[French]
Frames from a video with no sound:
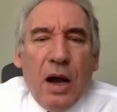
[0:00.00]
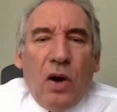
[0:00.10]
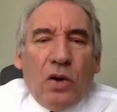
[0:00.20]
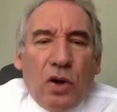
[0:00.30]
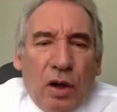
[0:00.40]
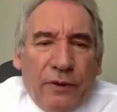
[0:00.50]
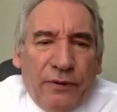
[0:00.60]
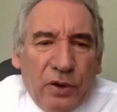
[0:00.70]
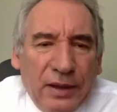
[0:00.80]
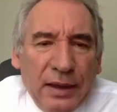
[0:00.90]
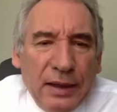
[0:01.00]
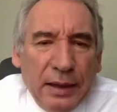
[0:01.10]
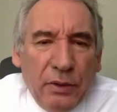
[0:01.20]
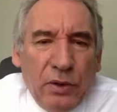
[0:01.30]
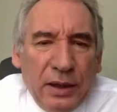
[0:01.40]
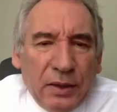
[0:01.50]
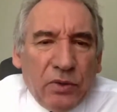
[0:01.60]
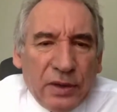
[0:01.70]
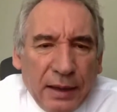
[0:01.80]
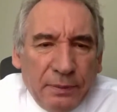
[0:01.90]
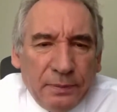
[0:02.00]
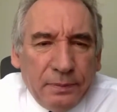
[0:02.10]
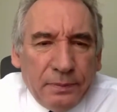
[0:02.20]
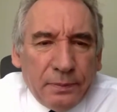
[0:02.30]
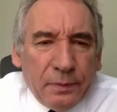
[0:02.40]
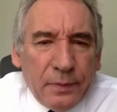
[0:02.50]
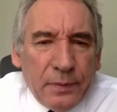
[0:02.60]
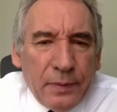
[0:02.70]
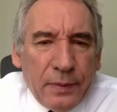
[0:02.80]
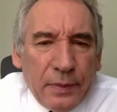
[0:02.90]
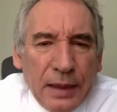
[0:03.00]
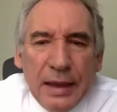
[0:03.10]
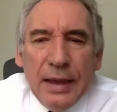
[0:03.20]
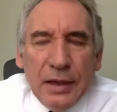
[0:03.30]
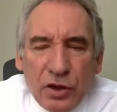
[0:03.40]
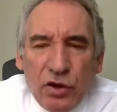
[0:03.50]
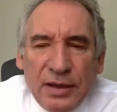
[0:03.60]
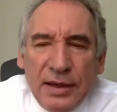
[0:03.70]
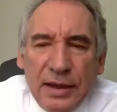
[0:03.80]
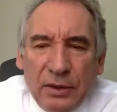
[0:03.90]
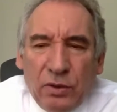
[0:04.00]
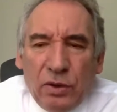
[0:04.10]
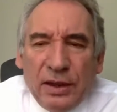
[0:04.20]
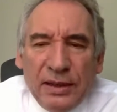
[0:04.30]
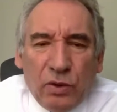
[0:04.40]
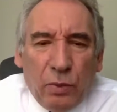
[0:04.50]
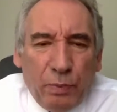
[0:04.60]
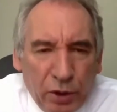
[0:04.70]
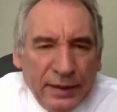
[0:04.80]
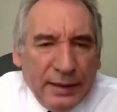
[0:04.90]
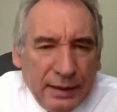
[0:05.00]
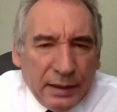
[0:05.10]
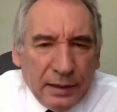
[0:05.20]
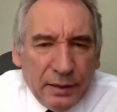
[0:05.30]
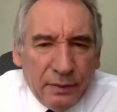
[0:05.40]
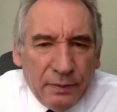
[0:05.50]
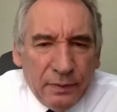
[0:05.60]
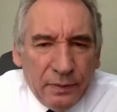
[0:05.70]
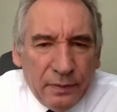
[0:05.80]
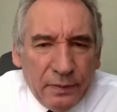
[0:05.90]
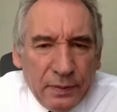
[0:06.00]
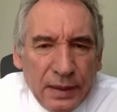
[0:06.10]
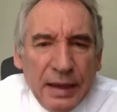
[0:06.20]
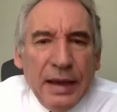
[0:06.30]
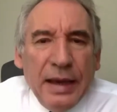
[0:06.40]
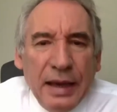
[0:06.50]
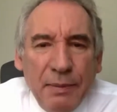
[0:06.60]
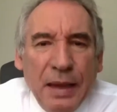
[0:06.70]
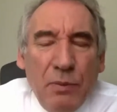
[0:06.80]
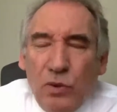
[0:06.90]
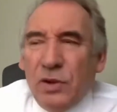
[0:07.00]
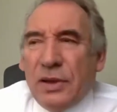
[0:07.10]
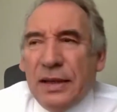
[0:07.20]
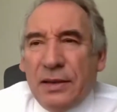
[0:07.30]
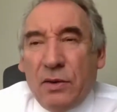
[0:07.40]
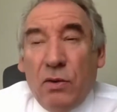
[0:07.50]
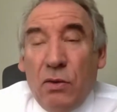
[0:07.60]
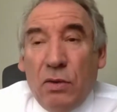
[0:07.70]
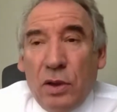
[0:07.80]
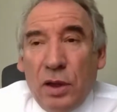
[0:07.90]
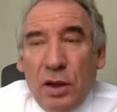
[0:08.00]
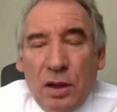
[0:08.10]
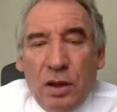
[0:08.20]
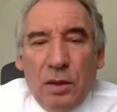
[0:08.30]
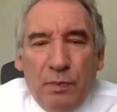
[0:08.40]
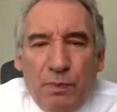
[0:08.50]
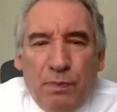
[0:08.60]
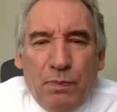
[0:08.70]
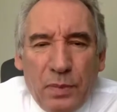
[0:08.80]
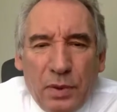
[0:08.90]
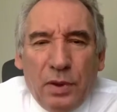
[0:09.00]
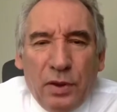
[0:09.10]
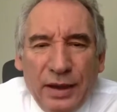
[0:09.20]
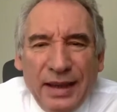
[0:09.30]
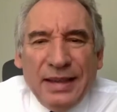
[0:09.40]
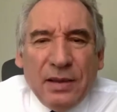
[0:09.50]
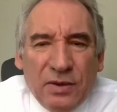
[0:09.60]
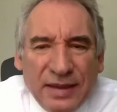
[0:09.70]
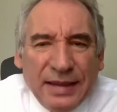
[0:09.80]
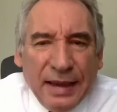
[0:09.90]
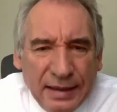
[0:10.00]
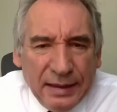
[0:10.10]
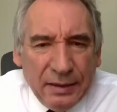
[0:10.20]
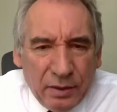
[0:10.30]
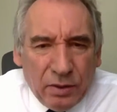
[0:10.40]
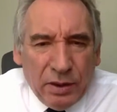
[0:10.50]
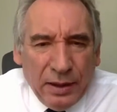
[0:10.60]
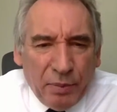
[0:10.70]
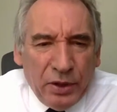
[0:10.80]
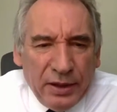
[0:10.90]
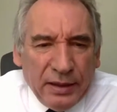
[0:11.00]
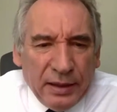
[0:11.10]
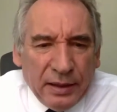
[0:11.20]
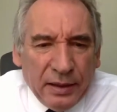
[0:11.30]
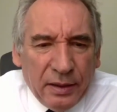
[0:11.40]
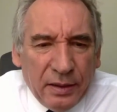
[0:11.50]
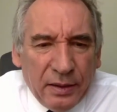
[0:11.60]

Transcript: Encore faut-il réunir tout ça. Ceci est une question politique et même une question euh, essentielle de la politique.